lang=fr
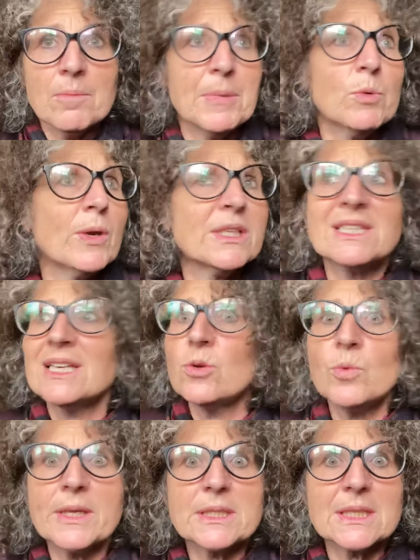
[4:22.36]
Mais où est-il
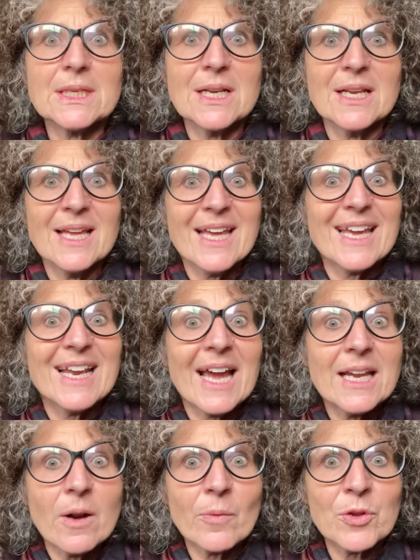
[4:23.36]
Où est-il Et là,
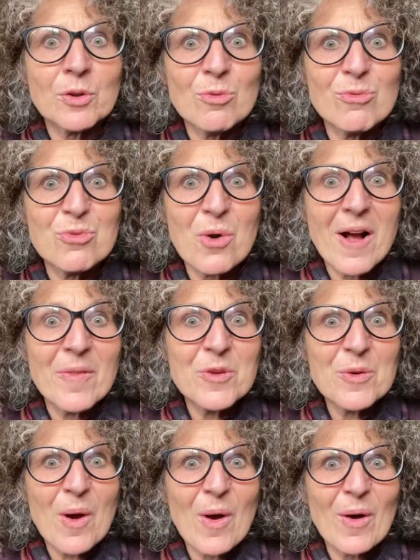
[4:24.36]
il entend une voix
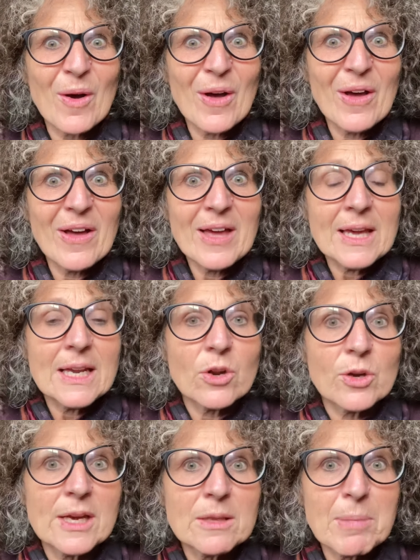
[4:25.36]
dehors. Il
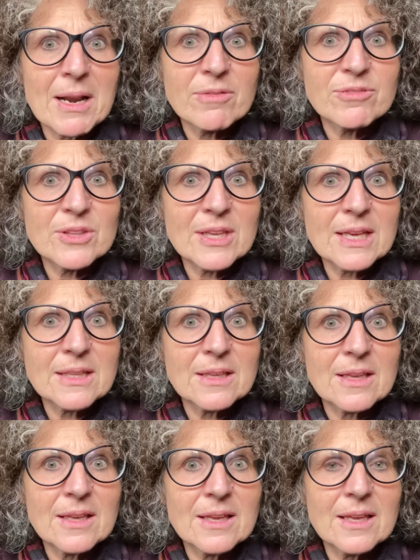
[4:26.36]
regarde par la
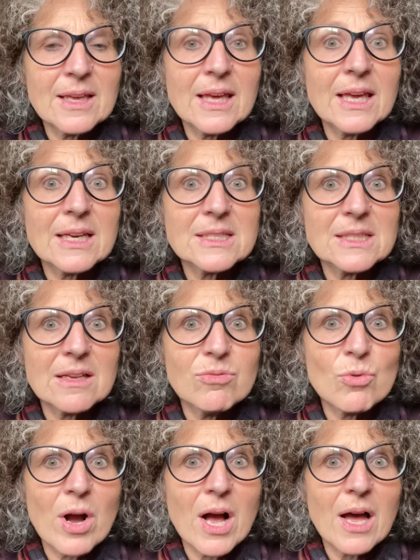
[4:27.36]
fenêtre. Et qu'est-ce qu'il
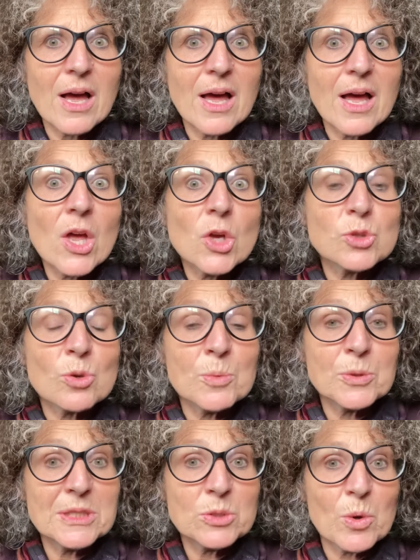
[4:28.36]
voit Son
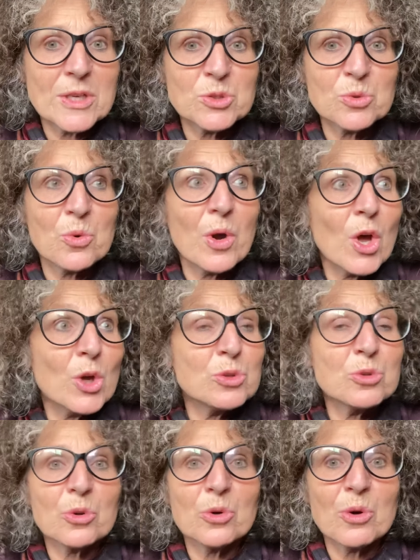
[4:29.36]
petit oiseau
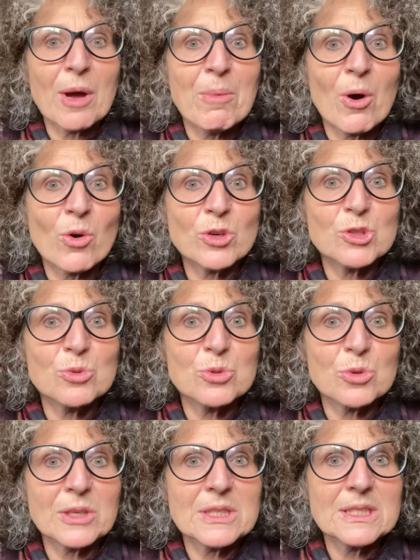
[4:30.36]
sur la branche du
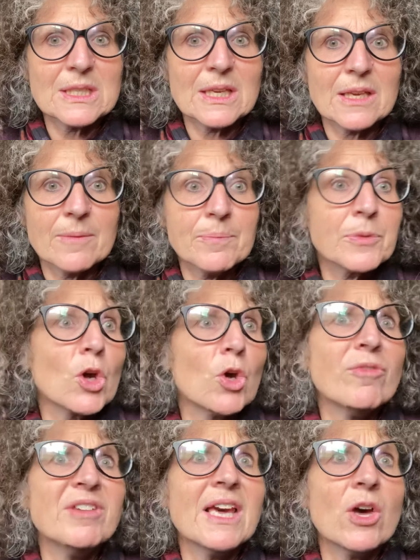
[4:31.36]
cerisier.
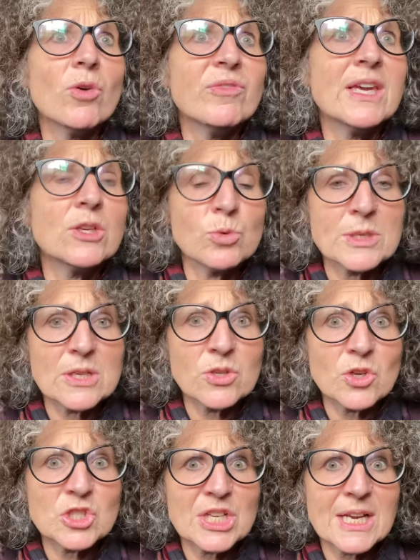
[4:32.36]
Reviens, reviens, tu es en
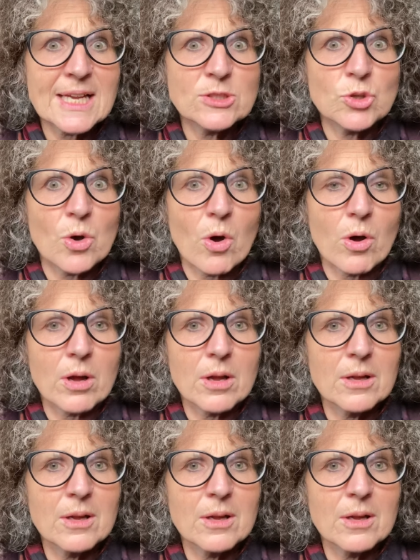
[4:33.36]
danger là dehors.